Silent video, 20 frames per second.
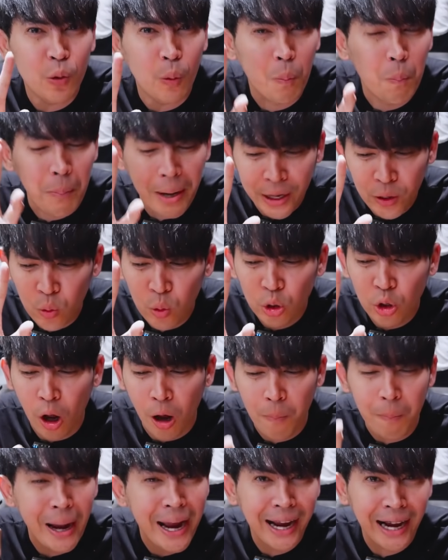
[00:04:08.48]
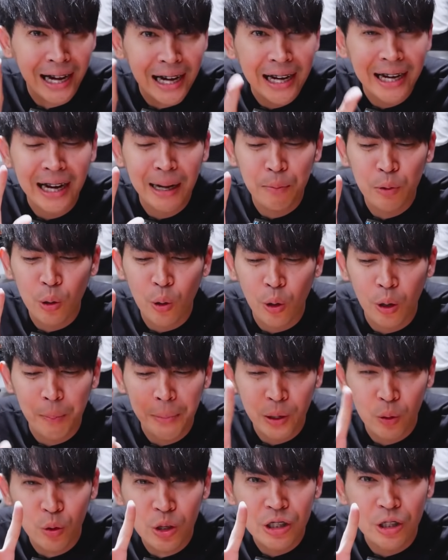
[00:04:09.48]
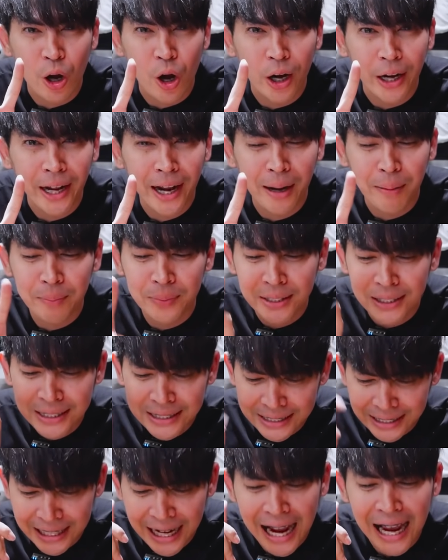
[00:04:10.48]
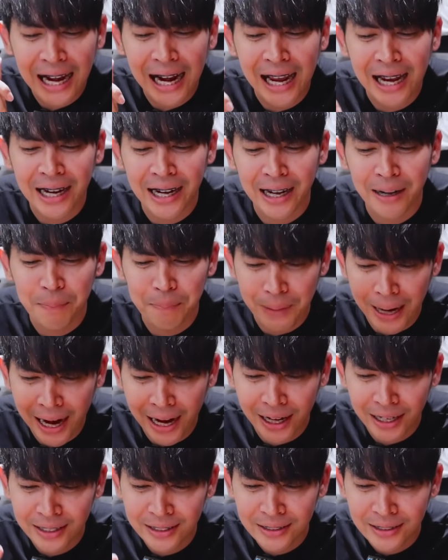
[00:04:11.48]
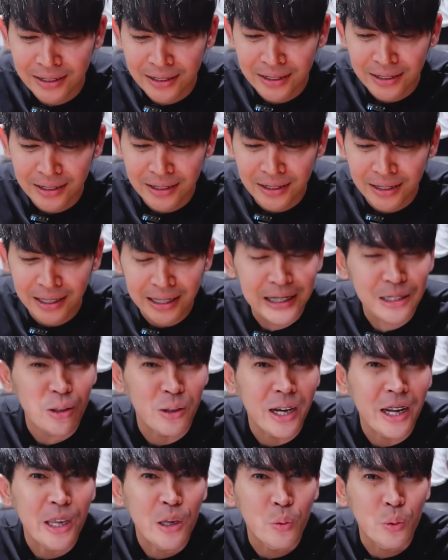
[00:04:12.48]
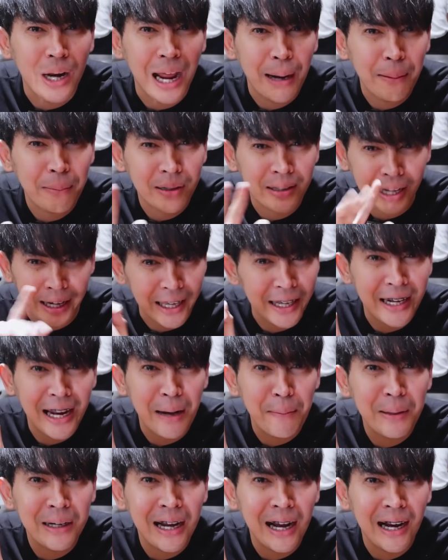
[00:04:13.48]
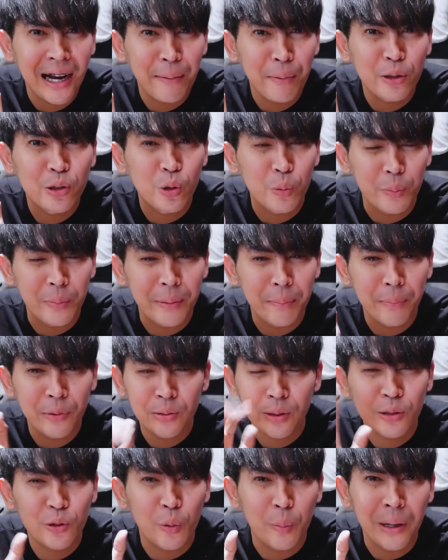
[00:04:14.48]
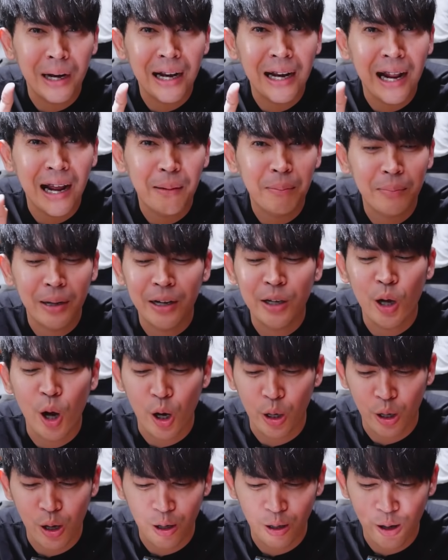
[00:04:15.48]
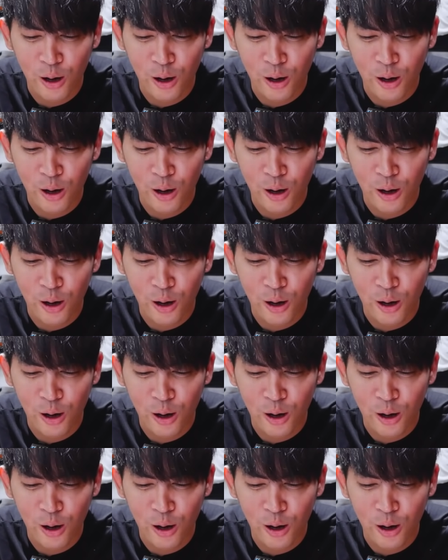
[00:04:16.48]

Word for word: ที่เรากินหูฉลามน้ำแดงเสร็จแล้วนะครับผมปะงั้นเราเนี่ยไปสุ่มเมนูต่อไปกันเลยดีกว่านะครับผมทุกคนไปลุยกันเลย